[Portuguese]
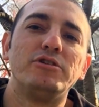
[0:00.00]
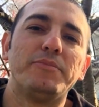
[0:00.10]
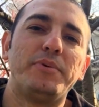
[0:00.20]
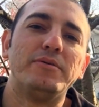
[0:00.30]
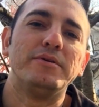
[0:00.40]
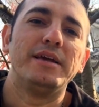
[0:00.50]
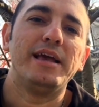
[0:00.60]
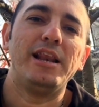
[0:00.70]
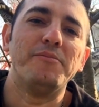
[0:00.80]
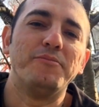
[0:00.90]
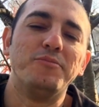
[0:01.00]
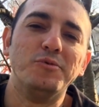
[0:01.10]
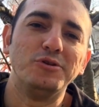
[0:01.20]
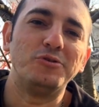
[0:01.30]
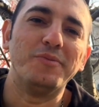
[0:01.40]
O Japão ele é
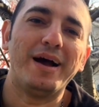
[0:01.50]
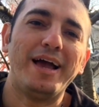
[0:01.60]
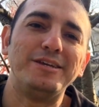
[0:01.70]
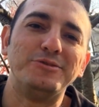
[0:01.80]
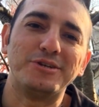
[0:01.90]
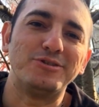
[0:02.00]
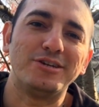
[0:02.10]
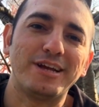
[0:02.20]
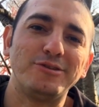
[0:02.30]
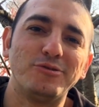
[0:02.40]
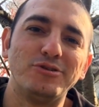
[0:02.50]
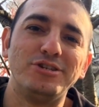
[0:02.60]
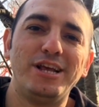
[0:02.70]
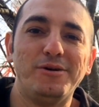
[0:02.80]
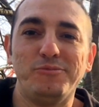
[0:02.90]
muito mais do que só
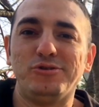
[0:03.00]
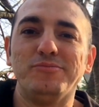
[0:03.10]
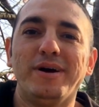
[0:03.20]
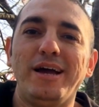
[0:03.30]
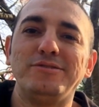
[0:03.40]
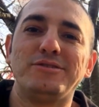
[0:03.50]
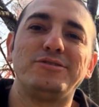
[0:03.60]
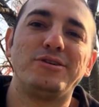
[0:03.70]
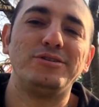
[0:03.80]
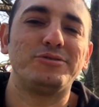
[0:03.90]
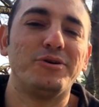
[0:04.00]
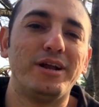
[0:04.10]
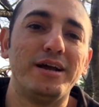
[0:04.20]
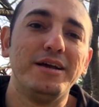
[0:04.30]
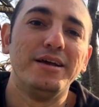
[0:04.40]
tecnologia, ele é muito mais do que só
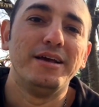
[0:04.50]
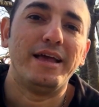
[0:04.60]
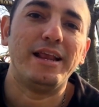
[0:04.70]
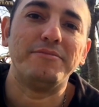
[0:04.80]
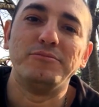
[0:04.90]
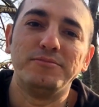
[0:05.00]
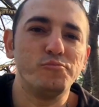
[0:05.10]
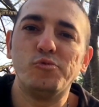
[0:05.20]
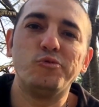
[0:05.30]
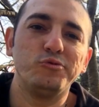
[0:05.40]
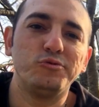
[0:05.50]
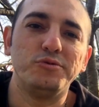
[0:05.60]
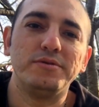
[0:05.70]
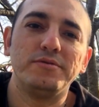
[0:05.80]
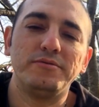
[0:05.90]
história, ele é um
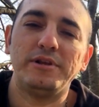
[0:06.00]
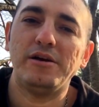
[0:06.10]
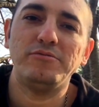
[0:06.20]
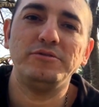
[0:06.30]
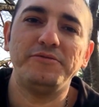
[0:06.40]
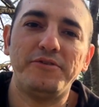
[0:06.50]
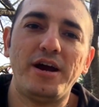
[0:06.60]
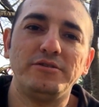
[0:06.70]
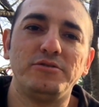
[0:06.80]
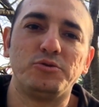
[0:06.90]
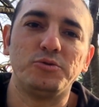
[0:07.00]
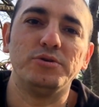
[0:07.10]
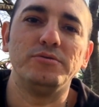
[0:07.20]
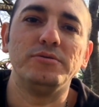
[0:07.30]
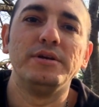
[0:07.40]
mundo, ele é um universo
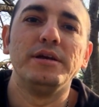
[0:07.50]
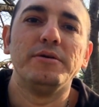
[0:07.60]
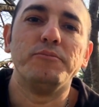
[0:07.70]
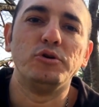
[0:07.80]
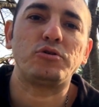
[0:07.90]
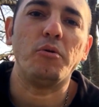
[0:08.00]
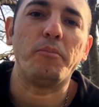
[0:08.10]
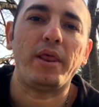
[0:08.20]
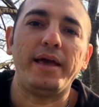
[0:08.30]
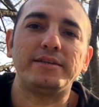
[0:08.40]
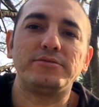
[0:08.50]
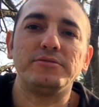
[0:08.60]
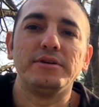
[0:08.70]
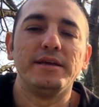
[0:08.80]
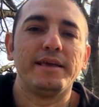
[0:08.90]
todo muito
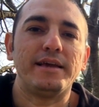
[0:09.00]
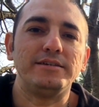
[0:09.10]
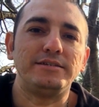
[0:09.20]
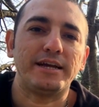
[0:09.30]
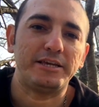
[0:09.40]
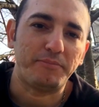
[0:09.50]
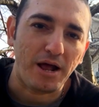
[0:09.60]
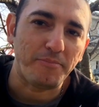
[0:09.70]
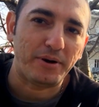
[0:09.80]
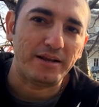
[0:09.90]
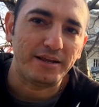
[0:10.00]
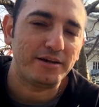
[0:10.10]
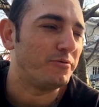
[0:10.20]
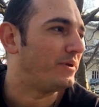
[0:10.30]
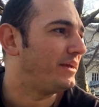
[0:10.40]
complexo que a gente está aqui para
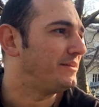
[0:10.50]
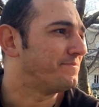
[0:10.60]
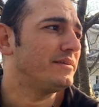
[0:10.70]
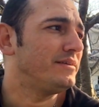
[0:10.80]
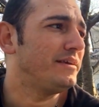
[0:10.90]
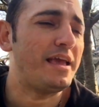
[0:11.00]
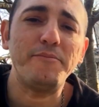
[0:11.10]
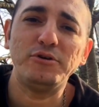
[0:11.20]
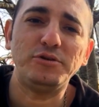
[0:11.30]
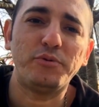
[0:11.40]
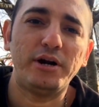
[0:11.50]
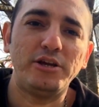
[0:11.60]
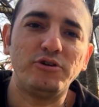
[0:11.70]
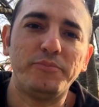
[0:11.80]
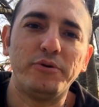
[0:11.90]
aprender com ele e é muito
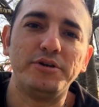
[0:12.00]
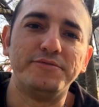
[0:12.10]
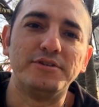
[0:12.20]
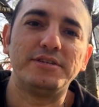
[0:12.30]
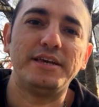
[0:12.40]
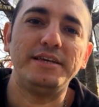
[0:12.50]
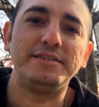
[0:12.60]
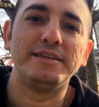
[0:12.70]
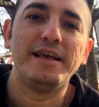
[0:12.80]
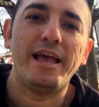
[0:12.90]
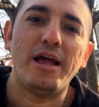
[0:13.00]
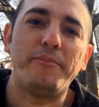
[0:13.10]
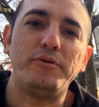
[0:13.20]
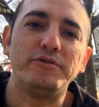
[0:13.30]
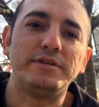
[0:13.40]
importante o apoio de vocês. É
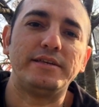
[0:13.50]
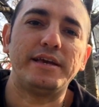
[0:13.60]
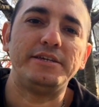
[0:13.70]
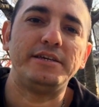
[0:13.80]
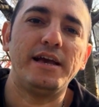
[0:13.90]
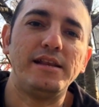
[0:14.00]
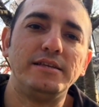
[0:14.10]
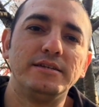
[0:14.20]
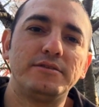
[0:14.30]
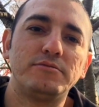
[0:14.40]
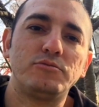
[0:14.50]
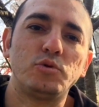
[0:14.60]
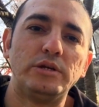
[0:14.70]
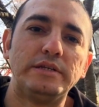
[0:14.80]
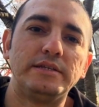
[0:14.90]
por vocês que a gente realiza
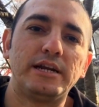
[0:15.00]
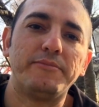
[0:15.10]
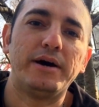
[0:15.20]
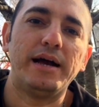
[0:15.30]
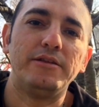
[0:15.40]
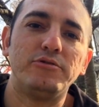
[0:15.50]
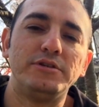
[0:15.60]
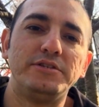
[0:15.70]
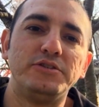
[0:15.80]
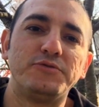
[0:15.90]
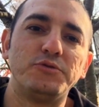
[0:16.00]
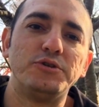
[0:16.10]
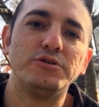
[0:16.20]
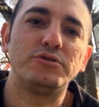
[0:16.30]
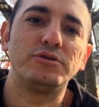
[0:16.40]
todo esse trabalho, todo esse
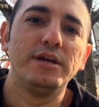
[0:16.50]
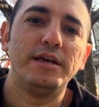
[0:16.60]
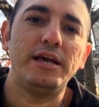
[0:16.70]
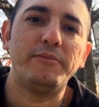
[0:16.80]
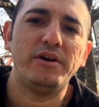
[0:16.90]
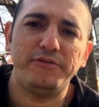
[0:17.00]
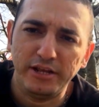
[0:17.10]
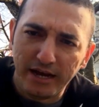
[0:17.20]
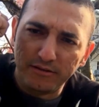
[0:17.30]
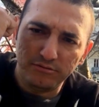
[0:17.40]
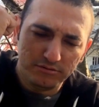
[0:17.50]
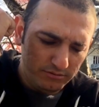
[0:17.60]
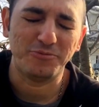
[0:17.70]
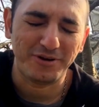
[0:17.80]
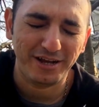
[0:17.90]
esforço. E amanhã é feriado.
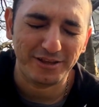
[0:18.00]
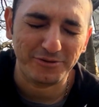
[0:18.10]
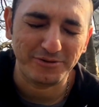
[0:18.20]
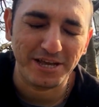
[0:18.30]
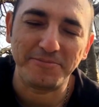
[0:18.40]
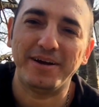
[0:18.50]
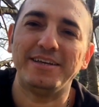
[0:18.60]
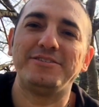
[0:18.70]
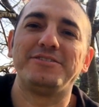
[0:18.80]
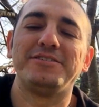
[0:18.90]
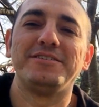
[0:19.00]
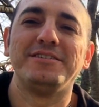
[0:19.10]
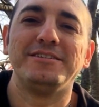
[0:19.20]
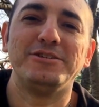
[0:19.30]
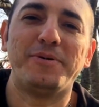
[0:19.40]
Domo arigatou gozaimasu,
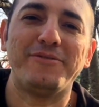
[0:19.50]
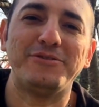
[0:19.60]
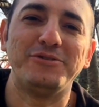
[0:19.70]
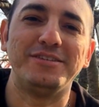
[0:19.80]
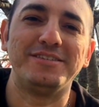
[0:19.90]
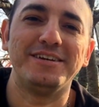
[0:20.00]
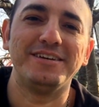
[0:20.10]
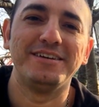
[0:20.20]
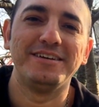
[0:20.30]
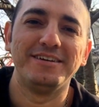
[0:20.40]
desbravadores san.